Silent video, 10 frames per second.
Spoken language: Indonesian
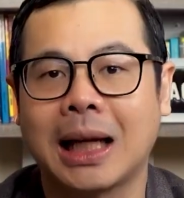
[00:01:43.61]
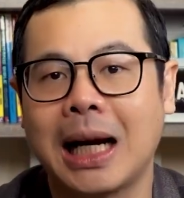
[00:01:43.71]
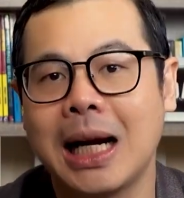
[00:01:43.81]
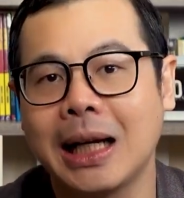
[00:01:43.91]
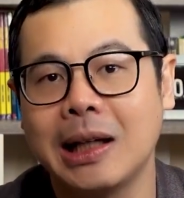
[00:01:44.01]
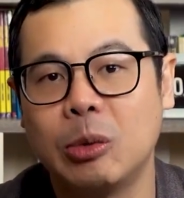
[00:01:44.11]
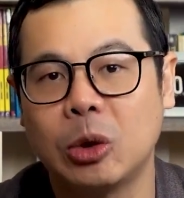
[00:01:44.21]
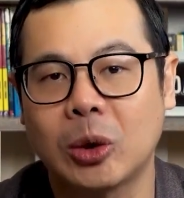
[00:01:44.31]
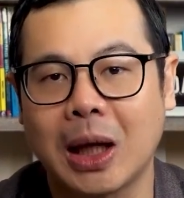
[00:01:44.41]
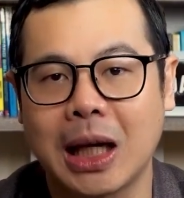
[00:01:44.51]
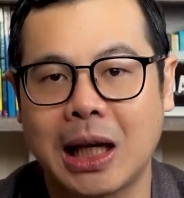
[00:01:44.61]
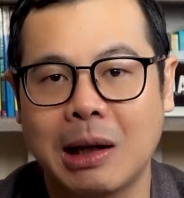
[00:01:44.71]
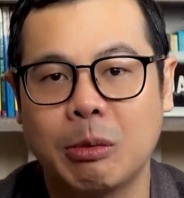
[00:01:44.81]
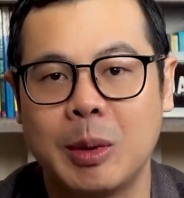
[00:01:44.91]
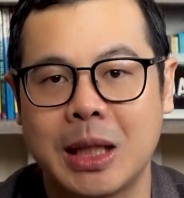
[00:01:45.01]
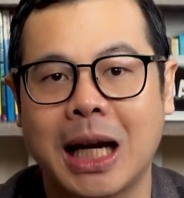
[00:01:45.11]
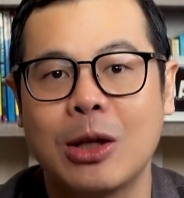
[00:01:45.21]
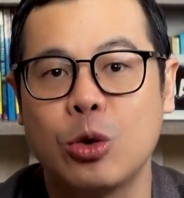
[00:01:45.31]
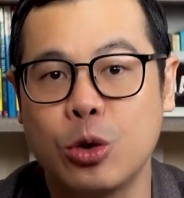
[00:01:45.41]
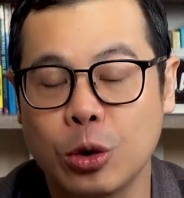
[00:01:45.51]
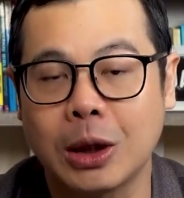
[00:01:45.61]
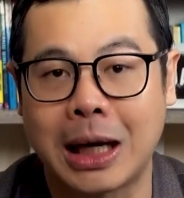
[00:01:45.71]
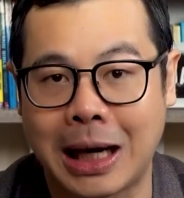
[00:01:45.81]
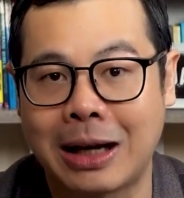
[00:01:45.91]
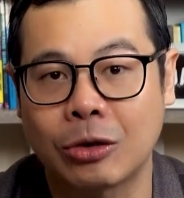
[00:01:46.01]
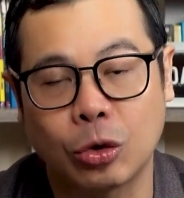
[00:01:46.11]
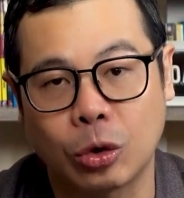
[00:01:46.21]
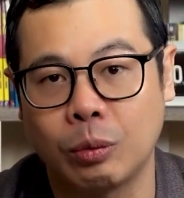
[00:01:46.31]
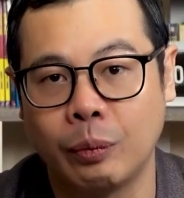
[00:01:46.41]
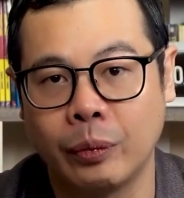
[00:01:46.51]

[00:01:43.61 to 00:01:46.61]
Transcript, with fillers: Terkadang yang dibutuhkan adalah pembicaraan jujur dan langsung.